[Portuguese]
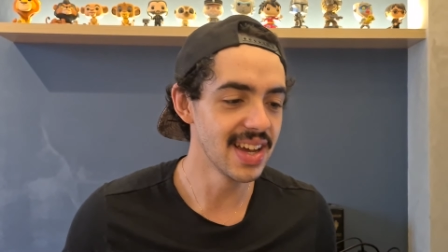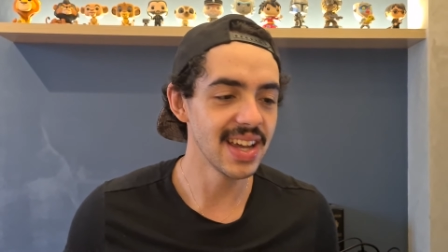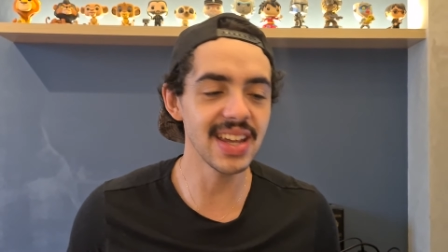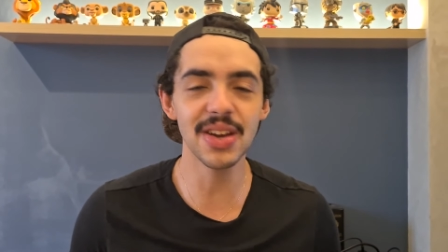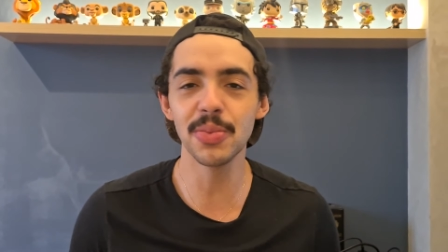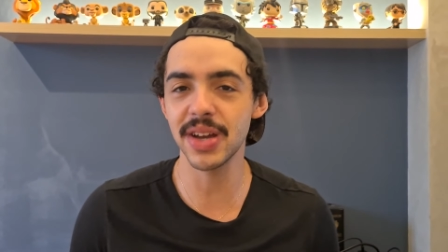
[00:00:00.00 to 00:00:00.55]

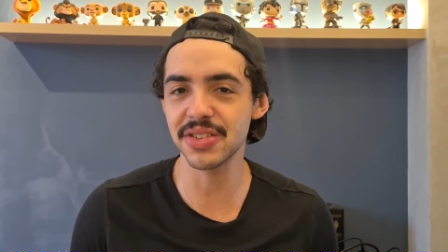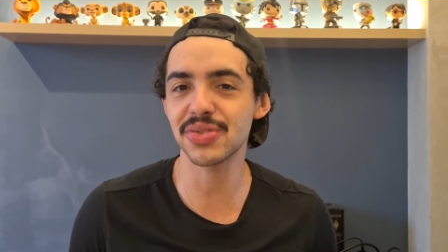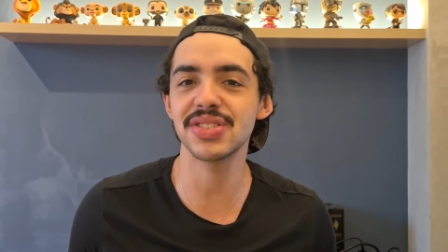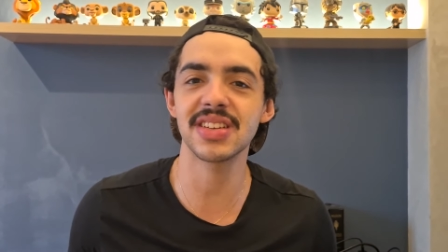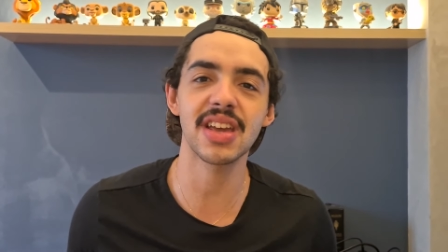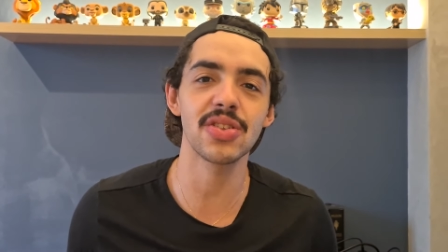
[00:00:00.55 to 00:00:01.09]
E eu me arrisco a
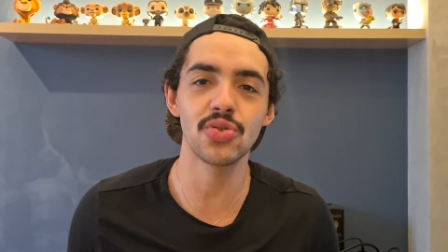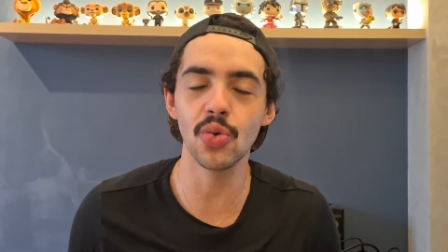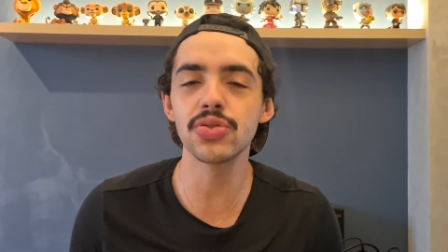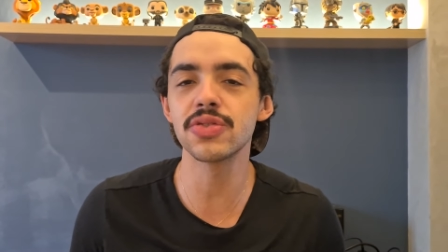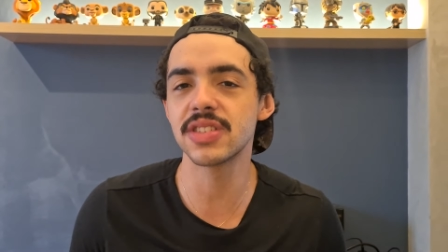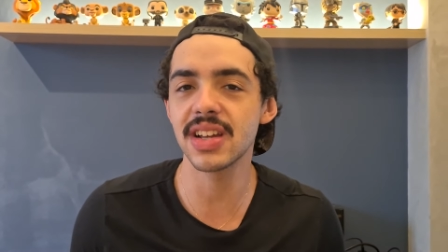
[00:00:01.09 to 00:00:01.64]
dizer que
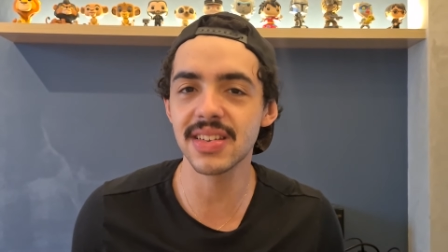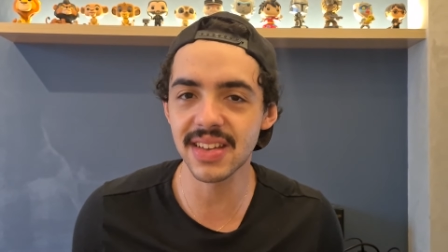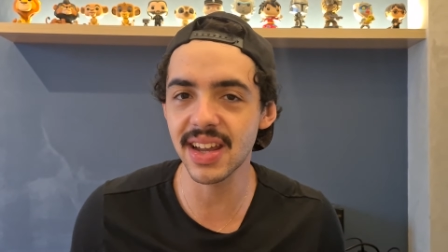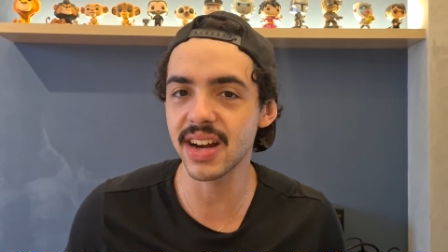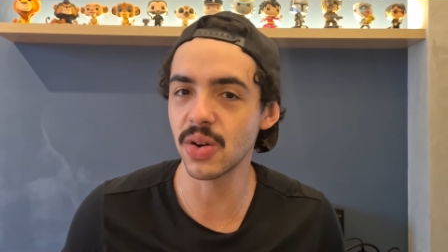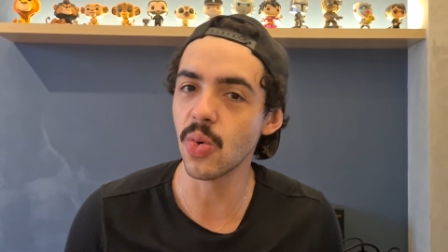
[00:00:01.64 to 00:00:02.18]
todos eles
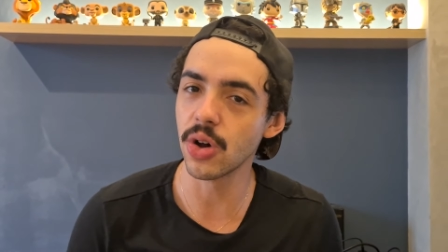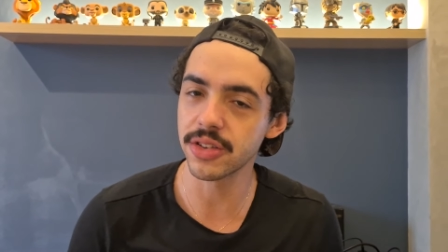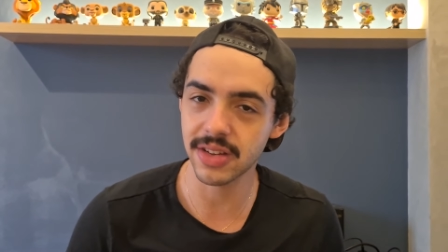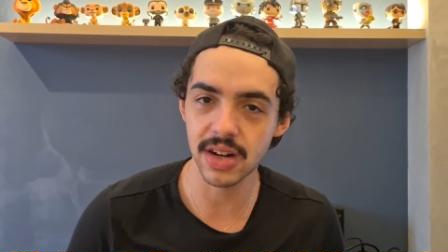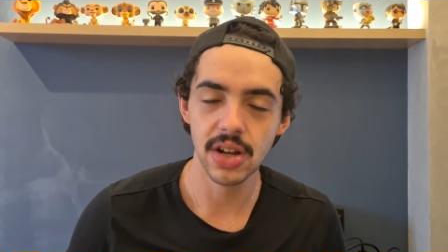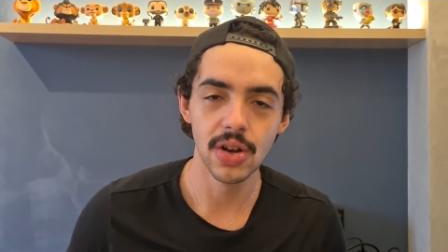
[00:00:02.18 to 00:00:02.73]
ganharão o
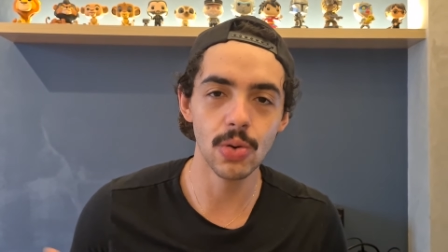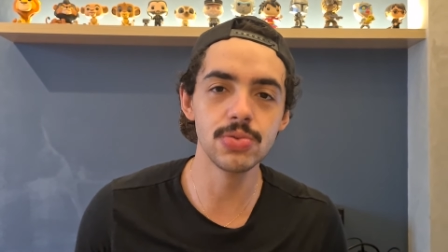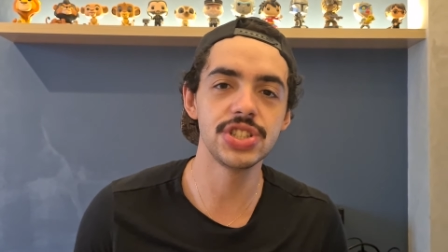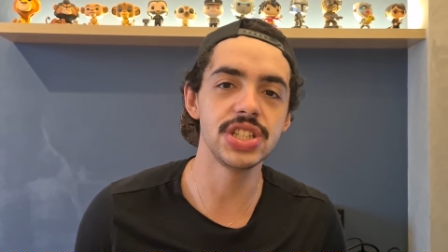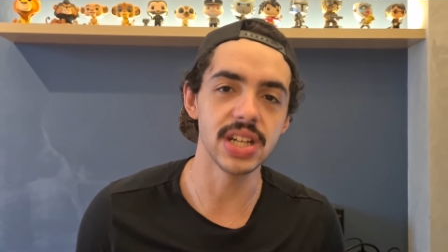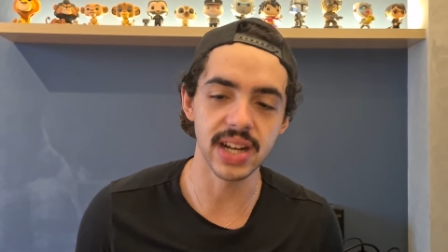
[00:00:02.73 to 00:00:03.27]
Oscar um
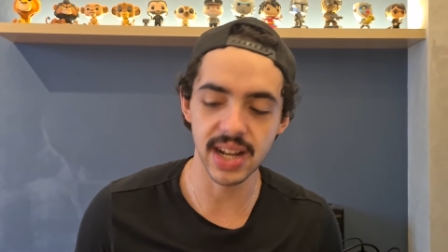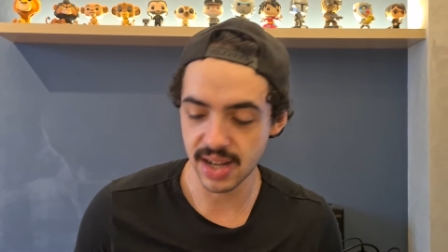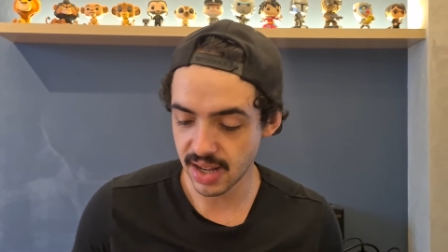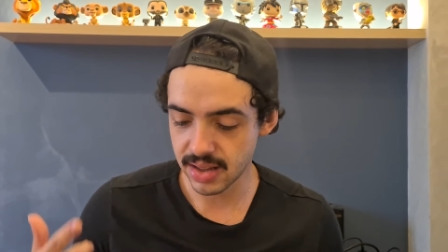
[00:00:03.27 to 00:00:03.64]
dia, né?